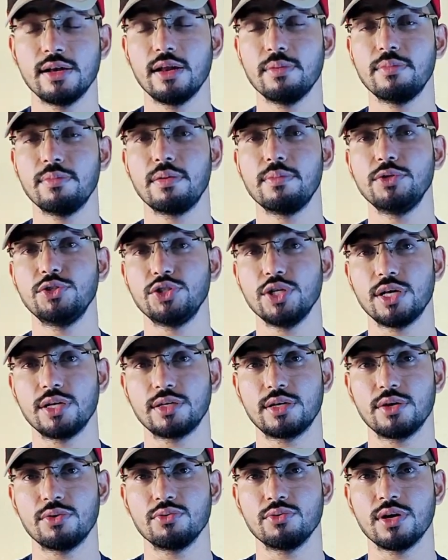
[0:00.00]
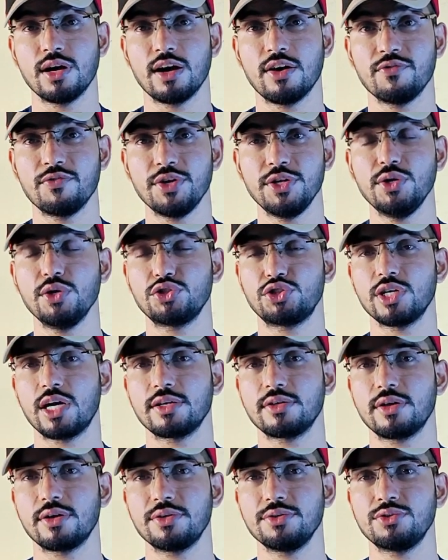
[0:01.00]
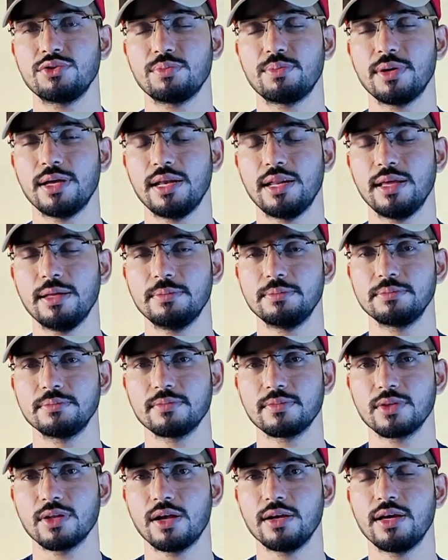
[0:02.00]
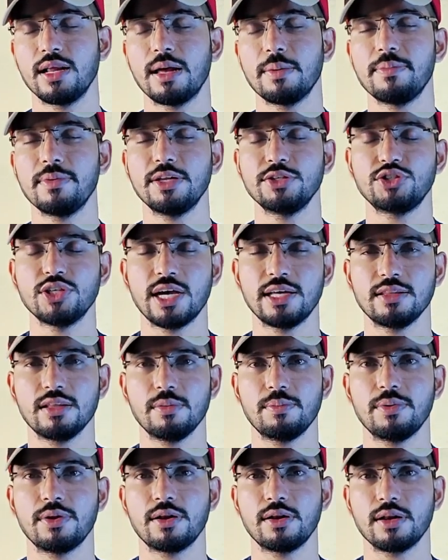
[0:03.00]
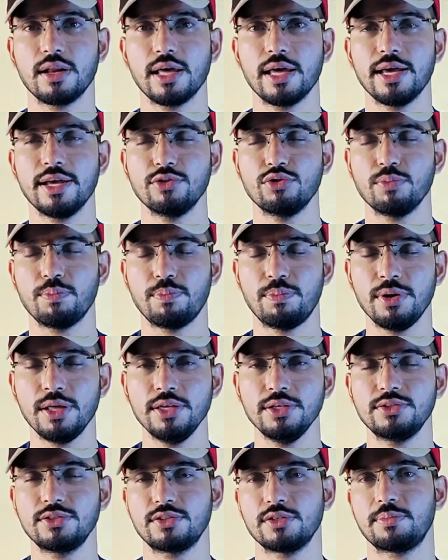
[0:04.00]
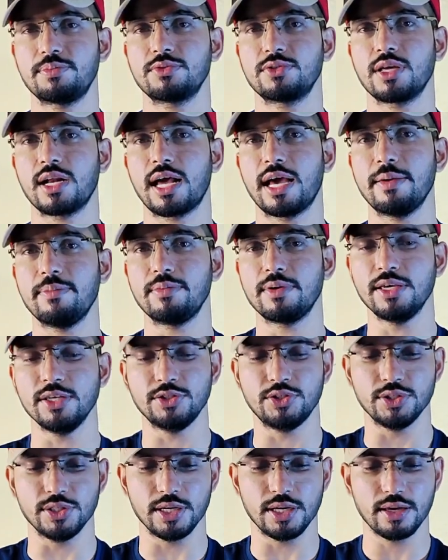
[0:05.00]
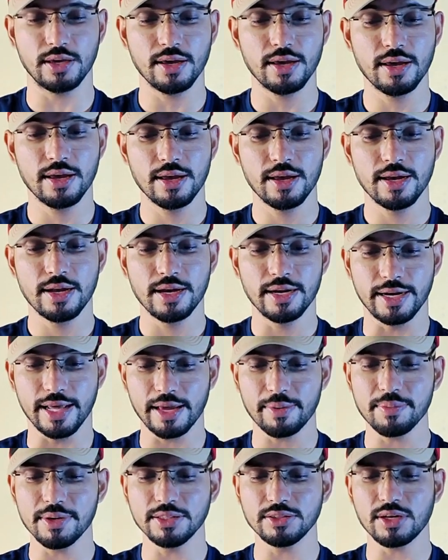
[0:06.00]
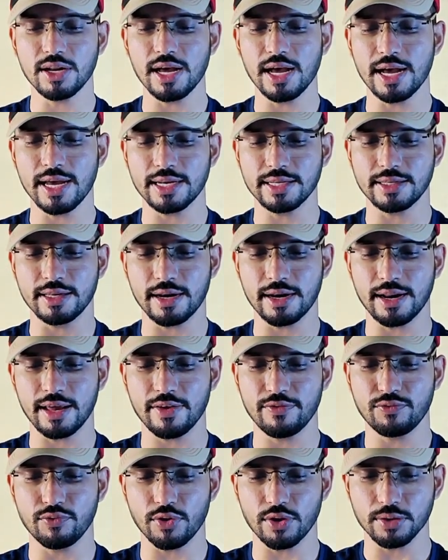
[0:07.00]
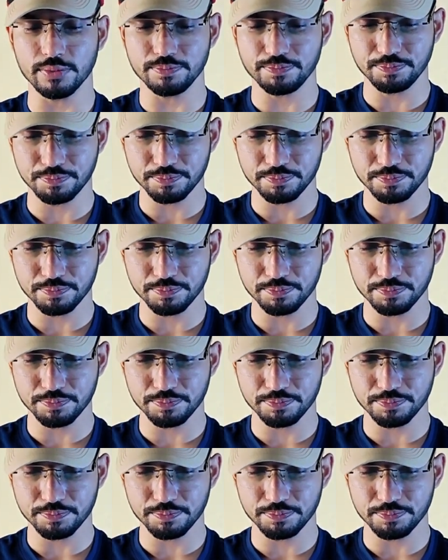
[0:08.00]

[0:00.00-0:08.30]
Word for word: नंबर भी शेयर करूंगा वीडियो स्टार्ट करने से पहले अगर आप मेरे चैनल पर नए हैं तो प्लीज़ सब्सक्राइब कीजिए टेक महिंद्रा हायर कर रहा है फॉर